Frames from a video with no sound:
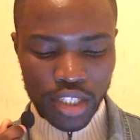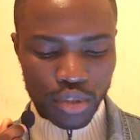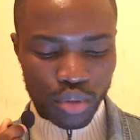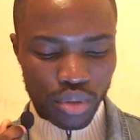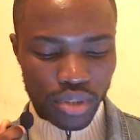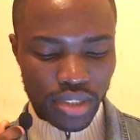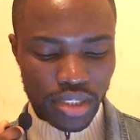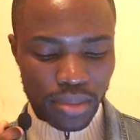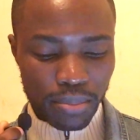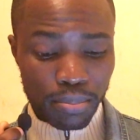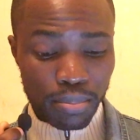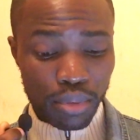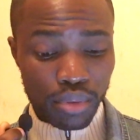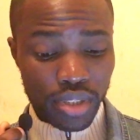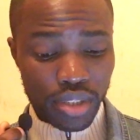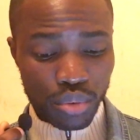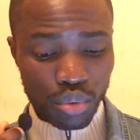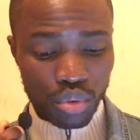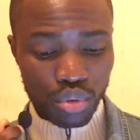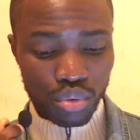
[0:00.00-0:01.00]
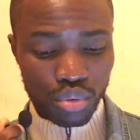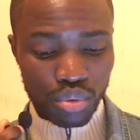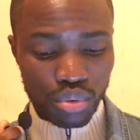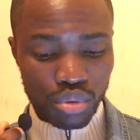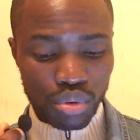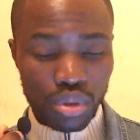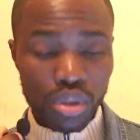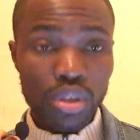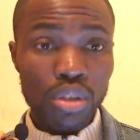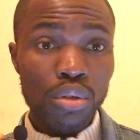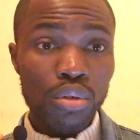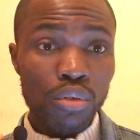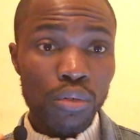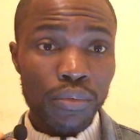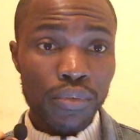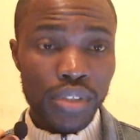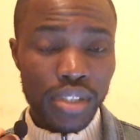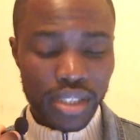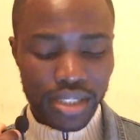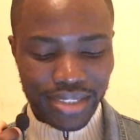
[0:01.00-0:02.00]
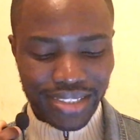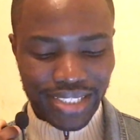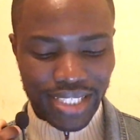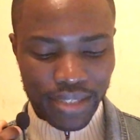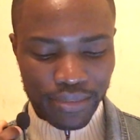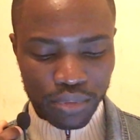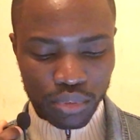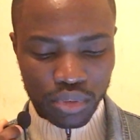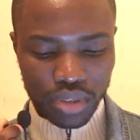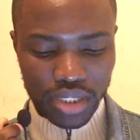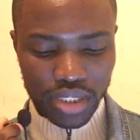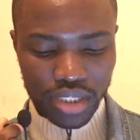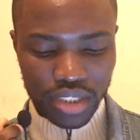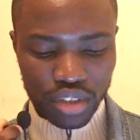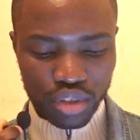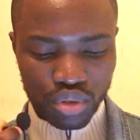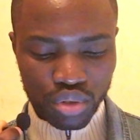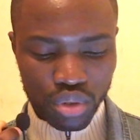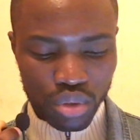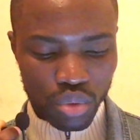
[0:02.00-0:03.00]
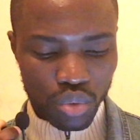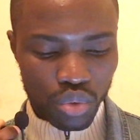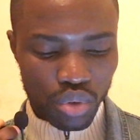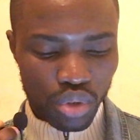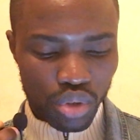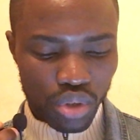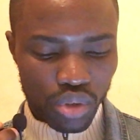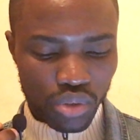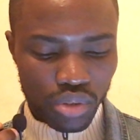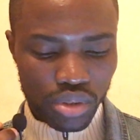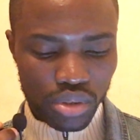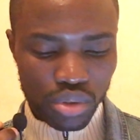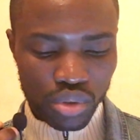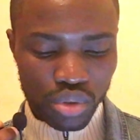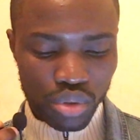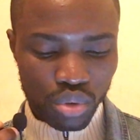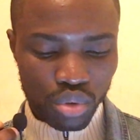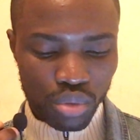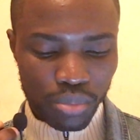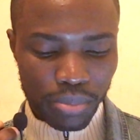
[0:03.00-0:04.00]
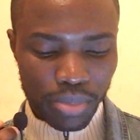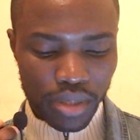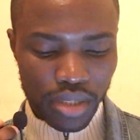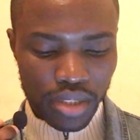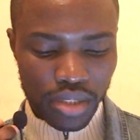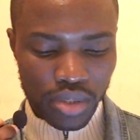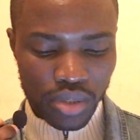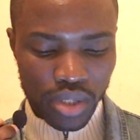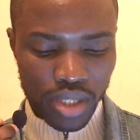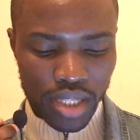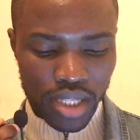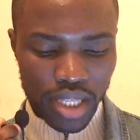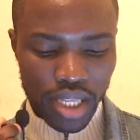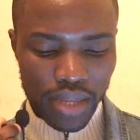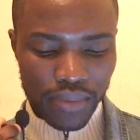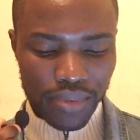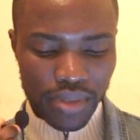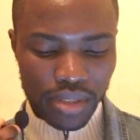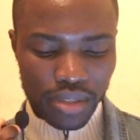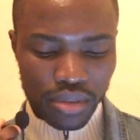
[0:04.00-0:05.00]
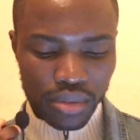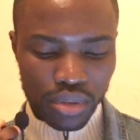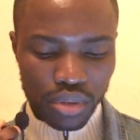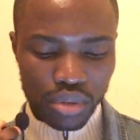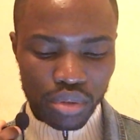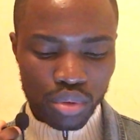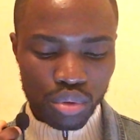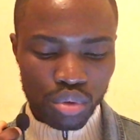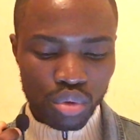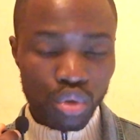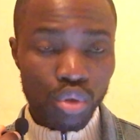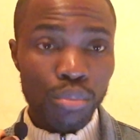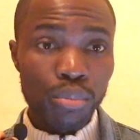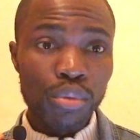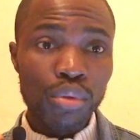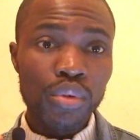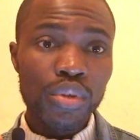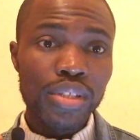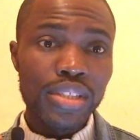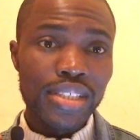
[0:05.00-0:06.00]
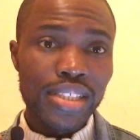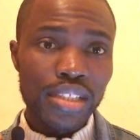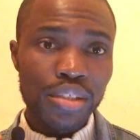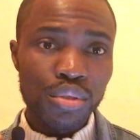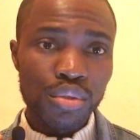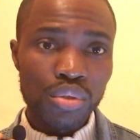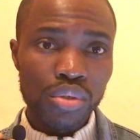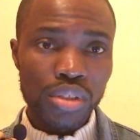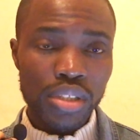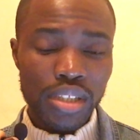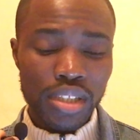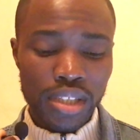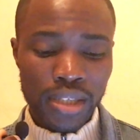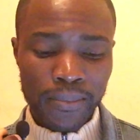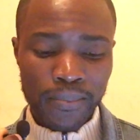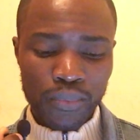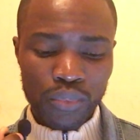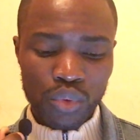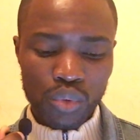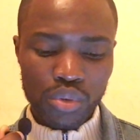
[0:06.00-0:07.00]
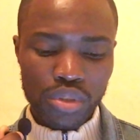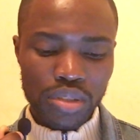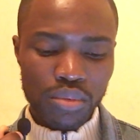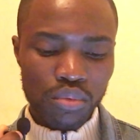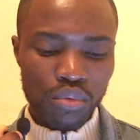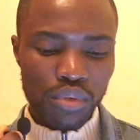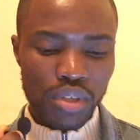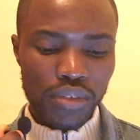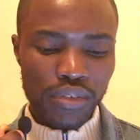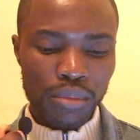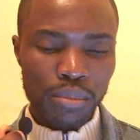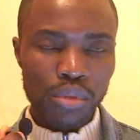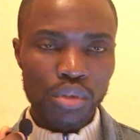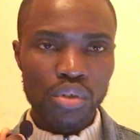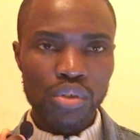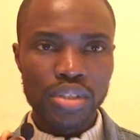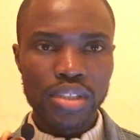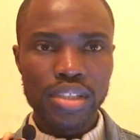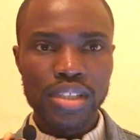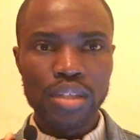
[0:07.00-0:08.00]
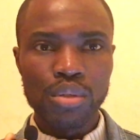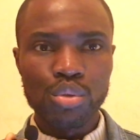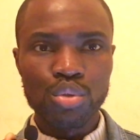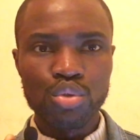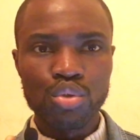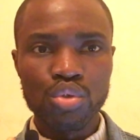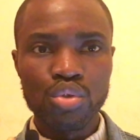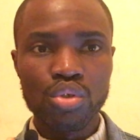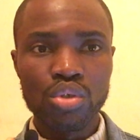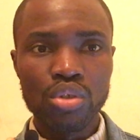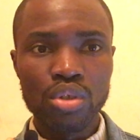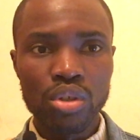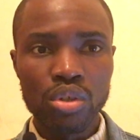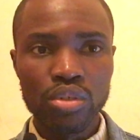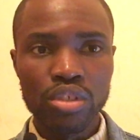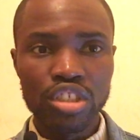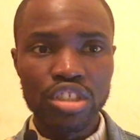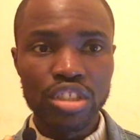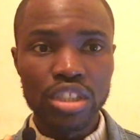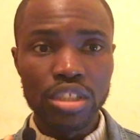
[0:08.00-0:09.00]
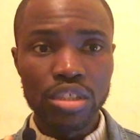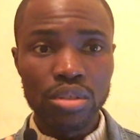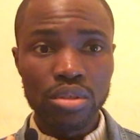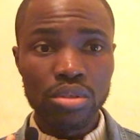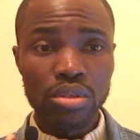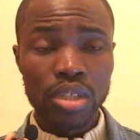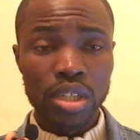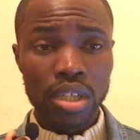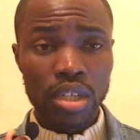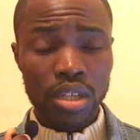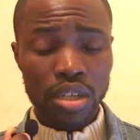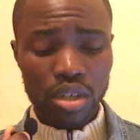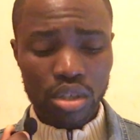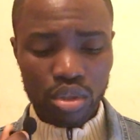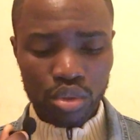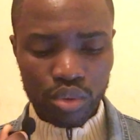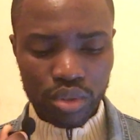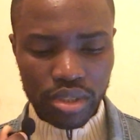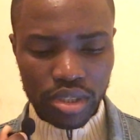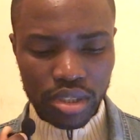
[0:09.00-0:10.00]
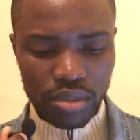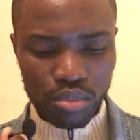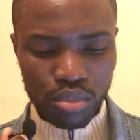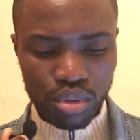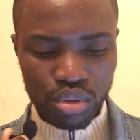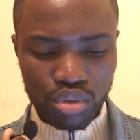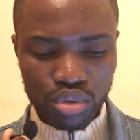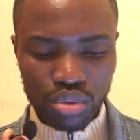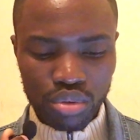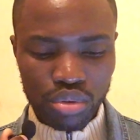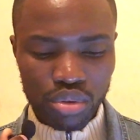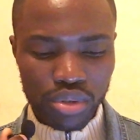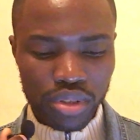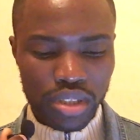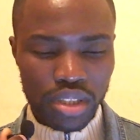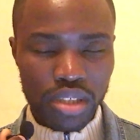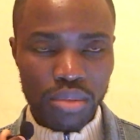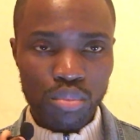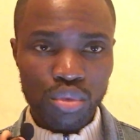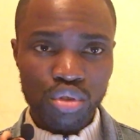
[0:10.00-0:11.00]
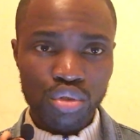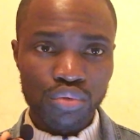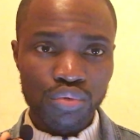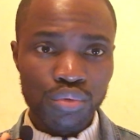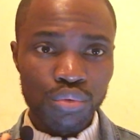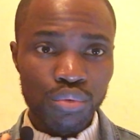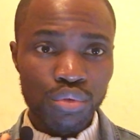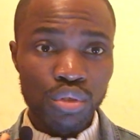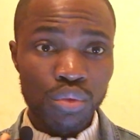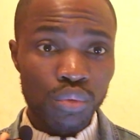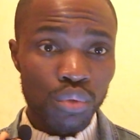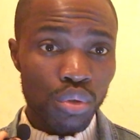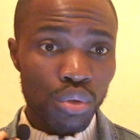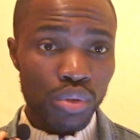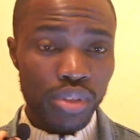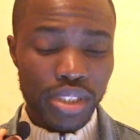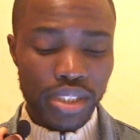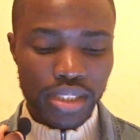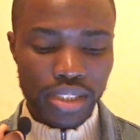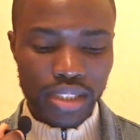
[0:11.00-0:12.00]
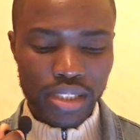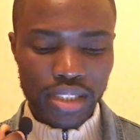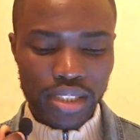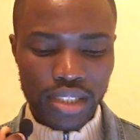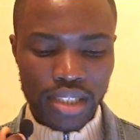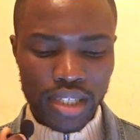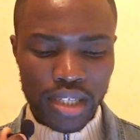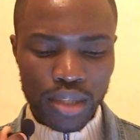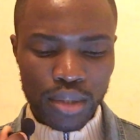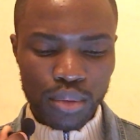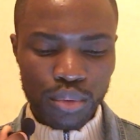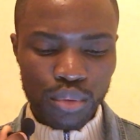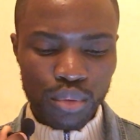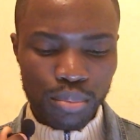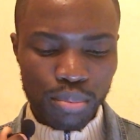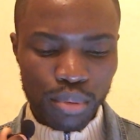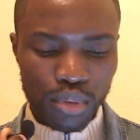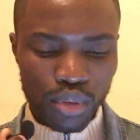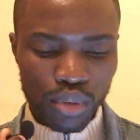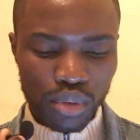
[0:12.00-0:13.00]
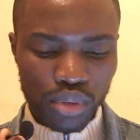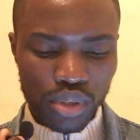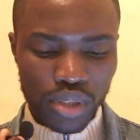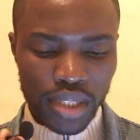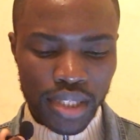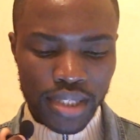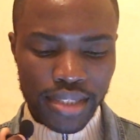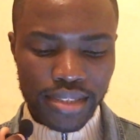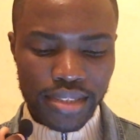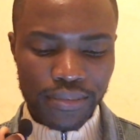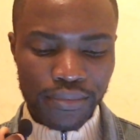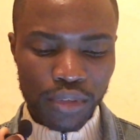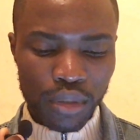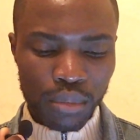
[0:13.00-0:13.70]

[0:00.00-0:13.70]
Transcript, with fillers: Ce type de structure convient davantage aux grandes entreprises avec de nombreux actionnaires. Donc si vous voulez vraiment lancer quelque chose de grand, des géant en Russie, moi je te conseille, moi je vous, je vous conseillerais de prendre cette